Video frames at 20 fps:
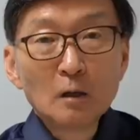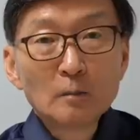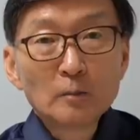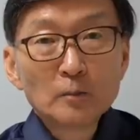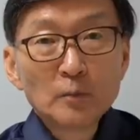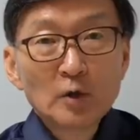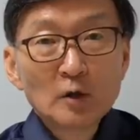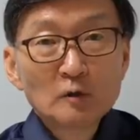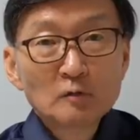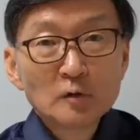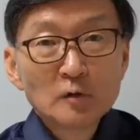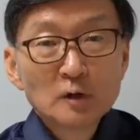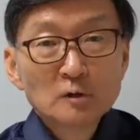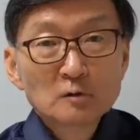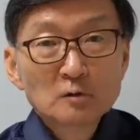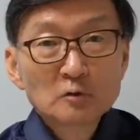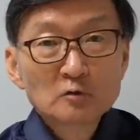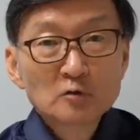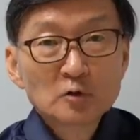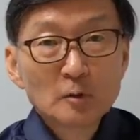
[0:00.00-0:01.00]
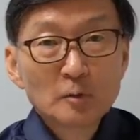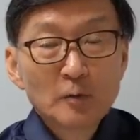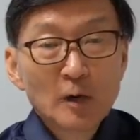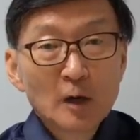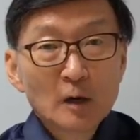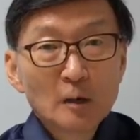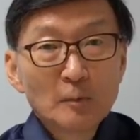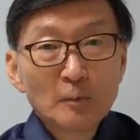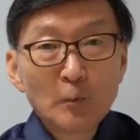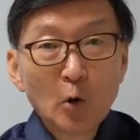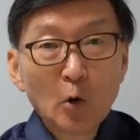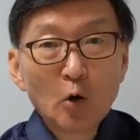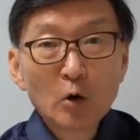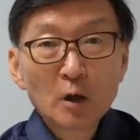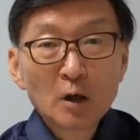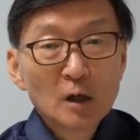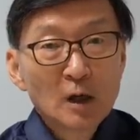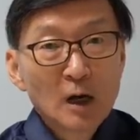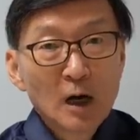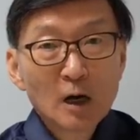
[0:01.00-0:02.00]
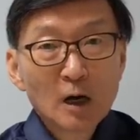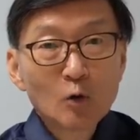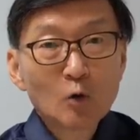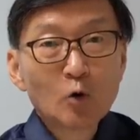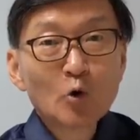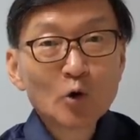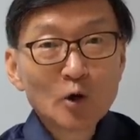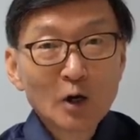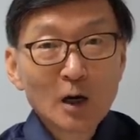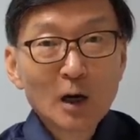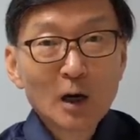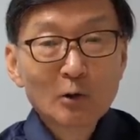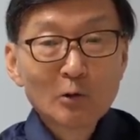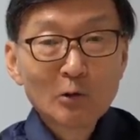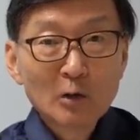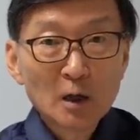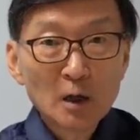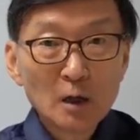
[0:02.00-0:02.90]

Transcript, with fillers: 미국에서 수입하면 보잉 항공기하고